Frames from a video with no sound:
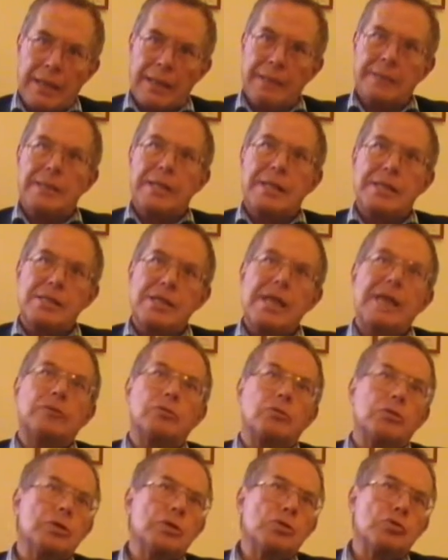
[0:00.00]

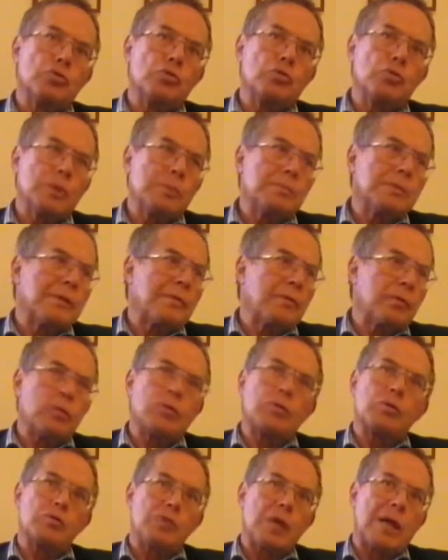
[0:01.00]
rilassando i tessuti,
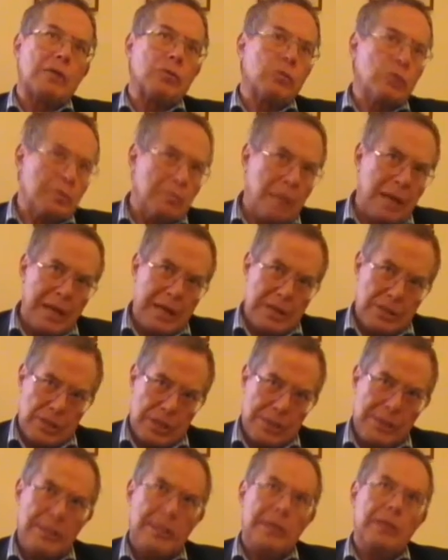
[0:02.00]
provoca uno stato di
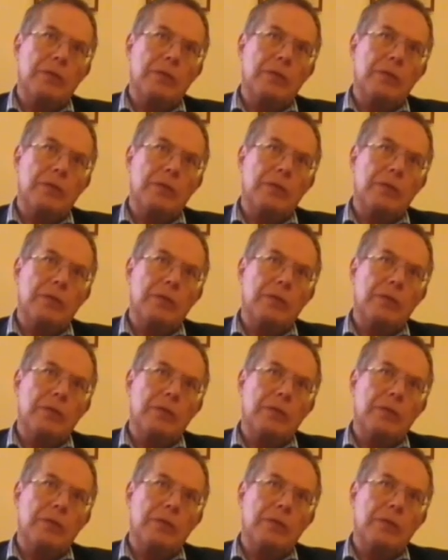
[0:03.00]
benessere.